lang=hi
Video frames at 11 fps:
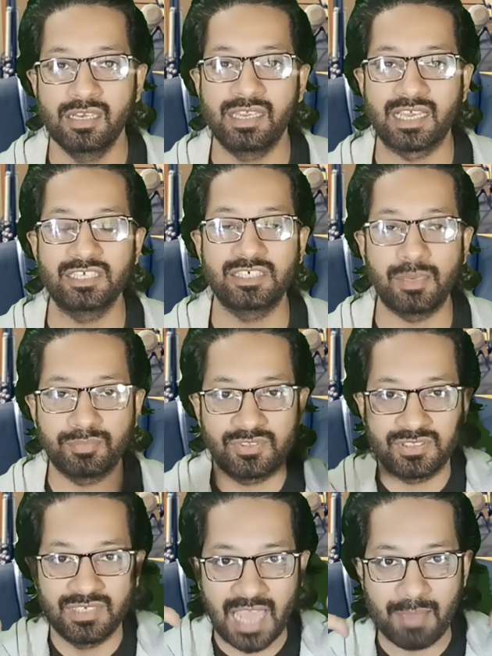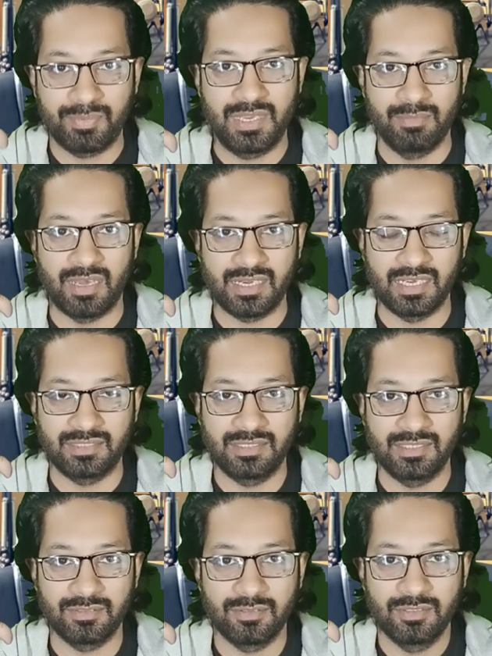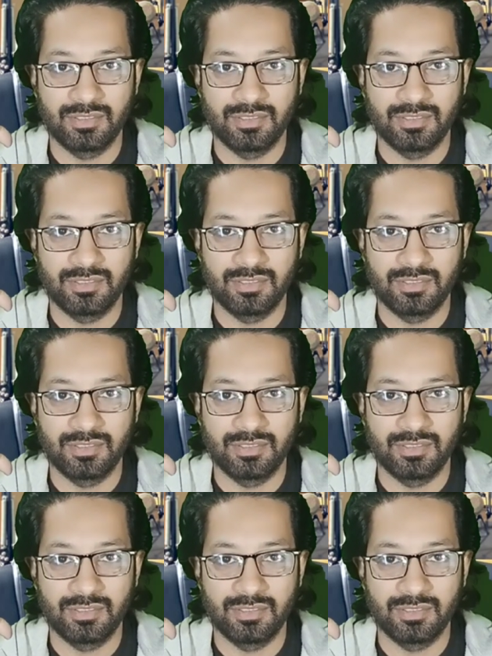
लेकिन जब स्नैप की बारी आती है